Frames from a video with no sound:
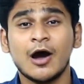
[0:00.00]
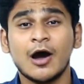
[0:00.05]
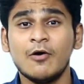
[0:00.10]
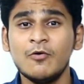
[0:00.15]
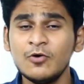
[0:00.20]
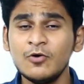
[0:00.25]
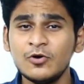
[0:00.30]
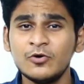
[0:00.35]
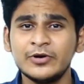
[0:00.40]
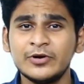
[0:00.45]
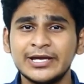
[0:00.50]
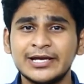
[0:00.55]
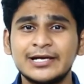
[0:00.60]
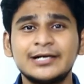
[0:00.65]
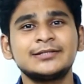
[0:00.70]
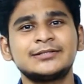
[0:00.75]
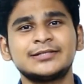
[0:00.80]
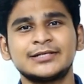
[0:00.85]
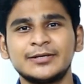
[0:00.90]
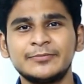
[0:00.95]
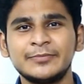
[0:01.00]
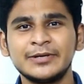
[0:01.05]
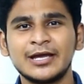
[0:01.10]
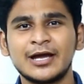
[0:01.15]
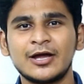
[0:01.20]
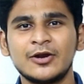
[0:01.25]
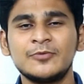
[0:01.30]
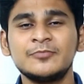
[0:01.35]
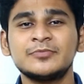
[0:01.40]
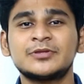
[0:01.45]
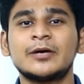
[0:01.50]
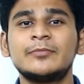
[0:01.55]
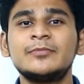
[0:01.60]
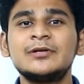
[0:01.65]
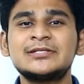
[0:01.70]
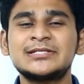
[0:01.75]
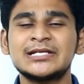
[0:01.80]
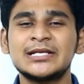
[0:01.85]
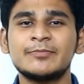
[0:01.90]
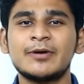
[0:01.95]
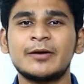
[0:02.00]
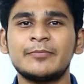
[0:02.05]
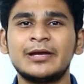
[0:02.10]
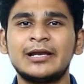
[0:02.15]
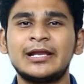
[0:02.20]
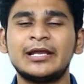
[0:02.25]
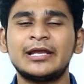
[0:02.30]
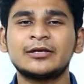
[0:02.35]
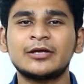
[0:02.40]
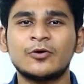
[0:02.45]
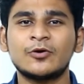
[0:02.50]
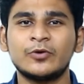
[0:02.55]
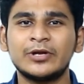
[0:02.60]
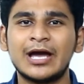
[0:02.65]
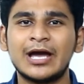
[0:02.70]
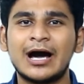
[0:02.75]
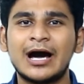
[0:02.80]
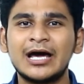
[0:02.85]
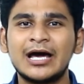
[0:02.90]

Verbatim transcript: அவங்களுடைய திறமையாலும் தமிழ் சினிமா மேல இருக்கக்கூடிய